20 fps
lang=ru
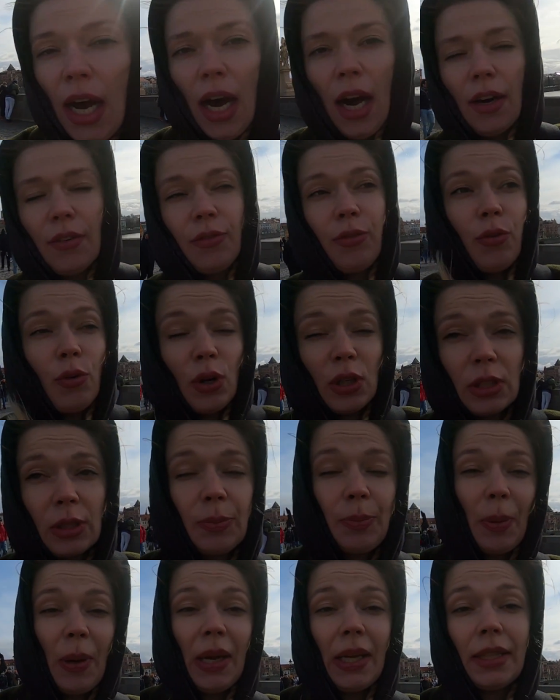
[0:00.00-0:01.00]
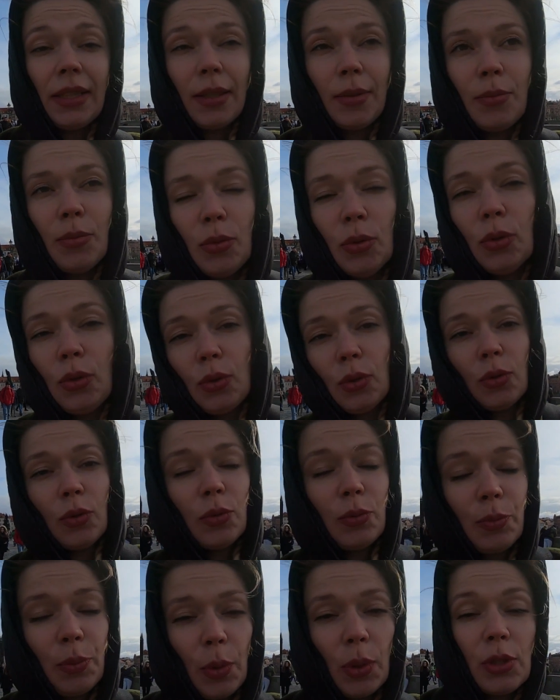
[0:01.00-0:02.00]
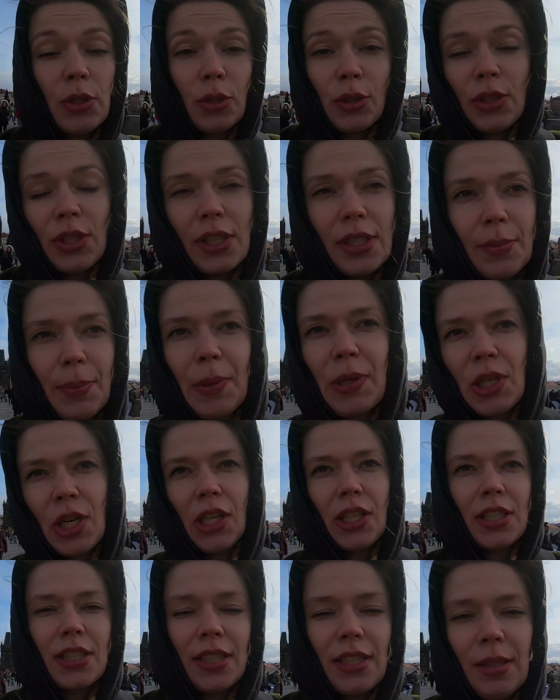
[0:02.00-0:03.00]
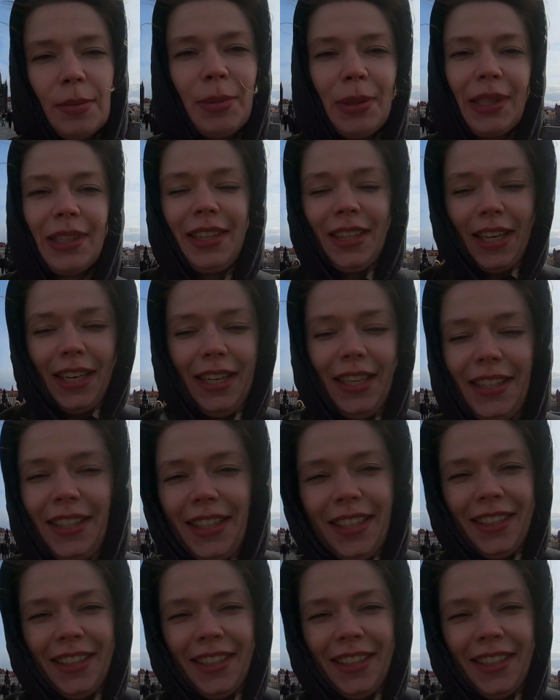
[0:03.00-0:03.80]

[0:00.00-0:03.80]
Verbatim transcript: Вот, поэтому пользуйтесь, пожалуйста, не благодарите,